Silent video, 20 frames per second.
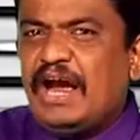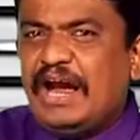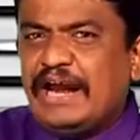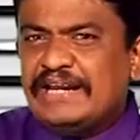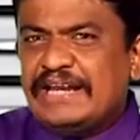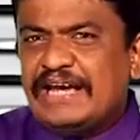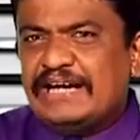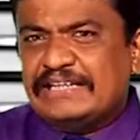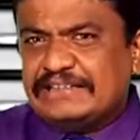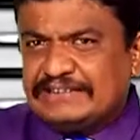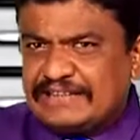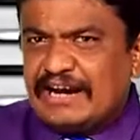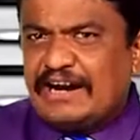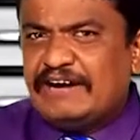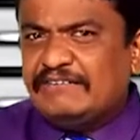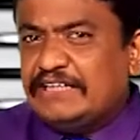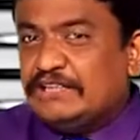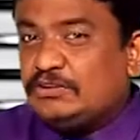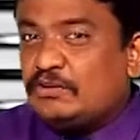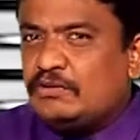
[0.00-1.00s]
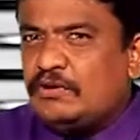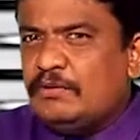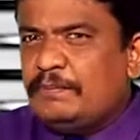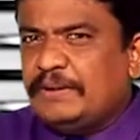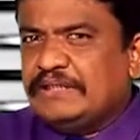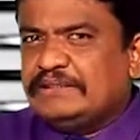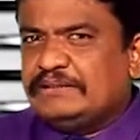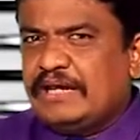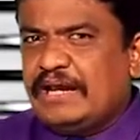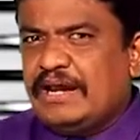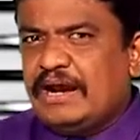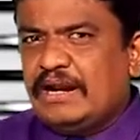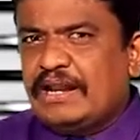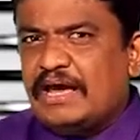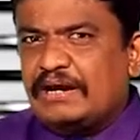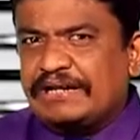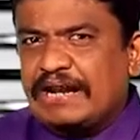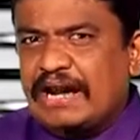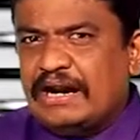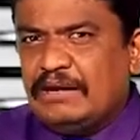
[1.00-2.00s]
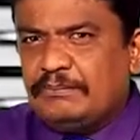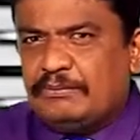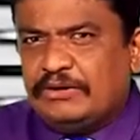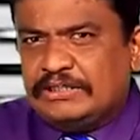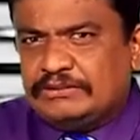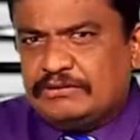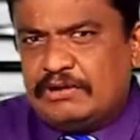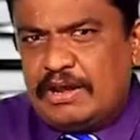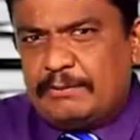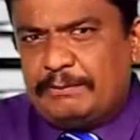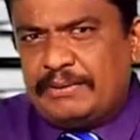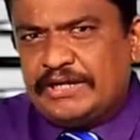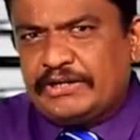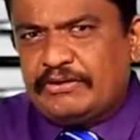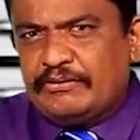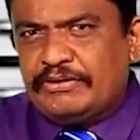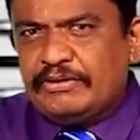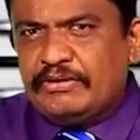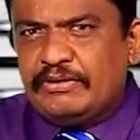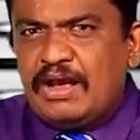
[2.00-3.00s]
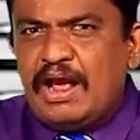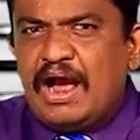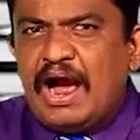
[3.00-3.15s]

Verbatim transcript: என்ன தகவல் தொழில்நுட்பத்தால் நாங்கள் போட சொல்லப்பட்ட ஒரு